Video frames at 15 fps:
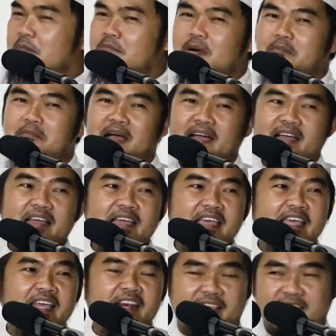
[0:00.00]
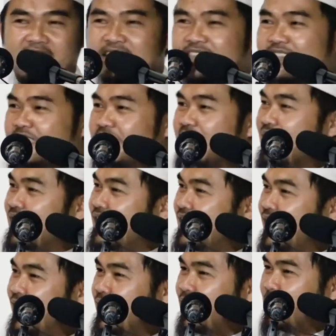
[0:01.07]
memanggil
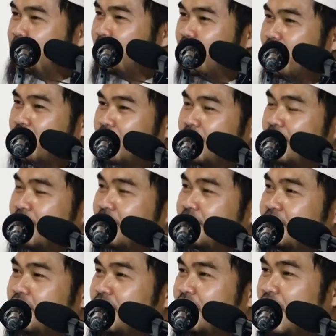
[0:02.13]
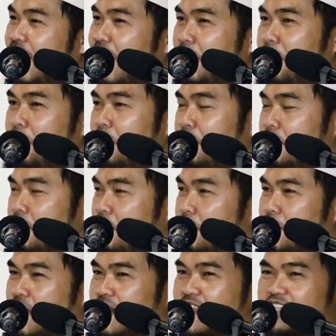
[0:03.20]
istrinya dengan
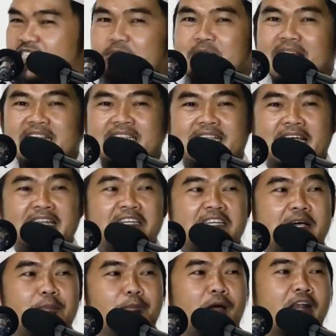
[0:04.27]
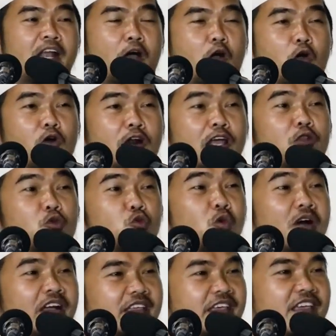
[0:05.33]
menisbatkan kepada orang
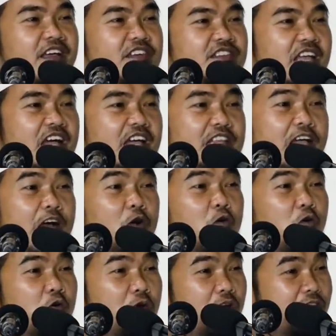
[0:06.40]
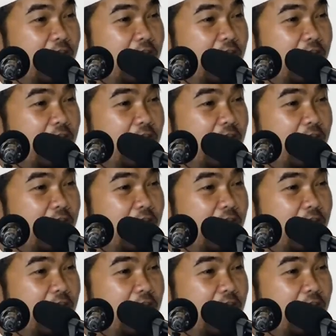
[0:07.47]
tuanya yang sangat agung